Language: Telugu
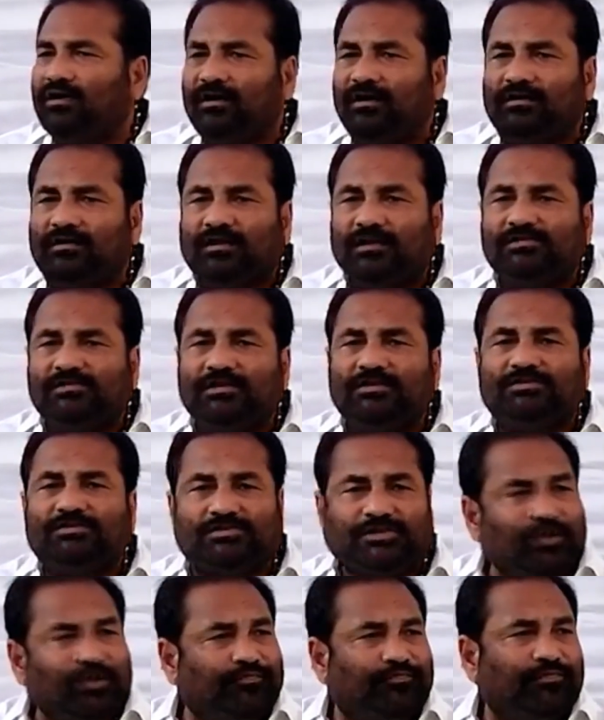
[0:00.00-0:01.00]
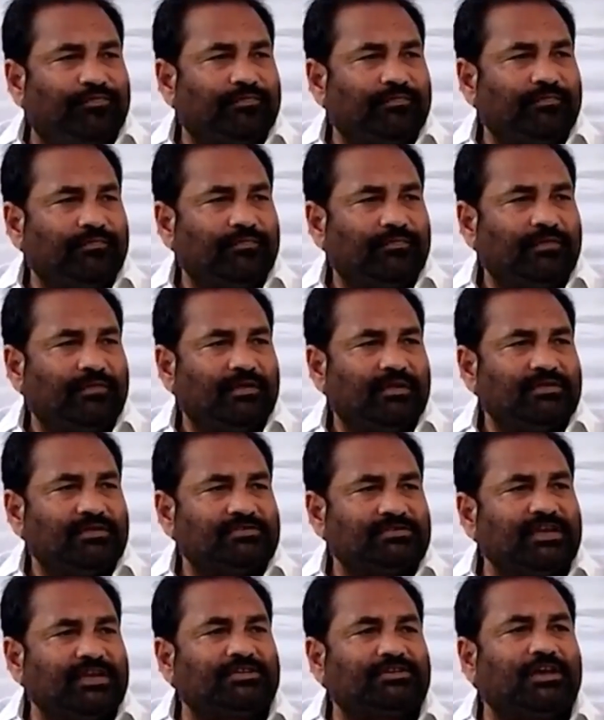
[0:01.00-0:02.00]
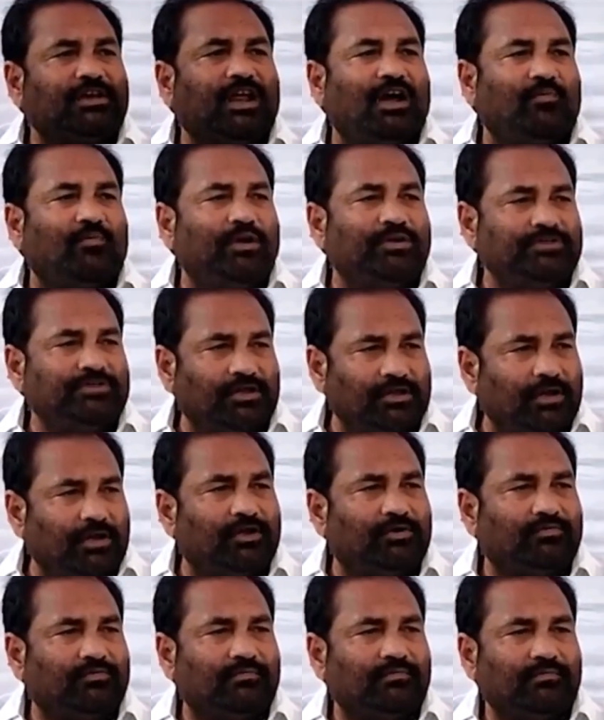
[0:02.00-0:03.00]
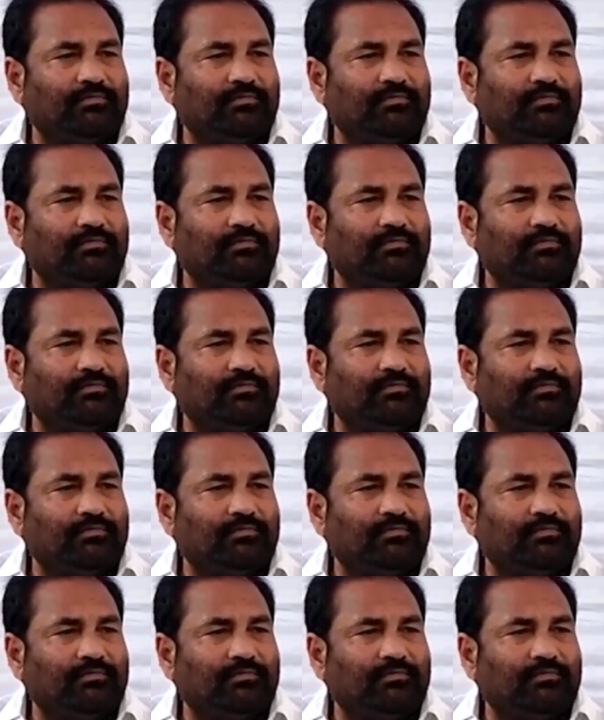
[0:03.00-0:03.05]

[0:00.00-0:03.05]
ఇంటెలిజెన్స్ చీఫ్ సీతారామాంజలు గారు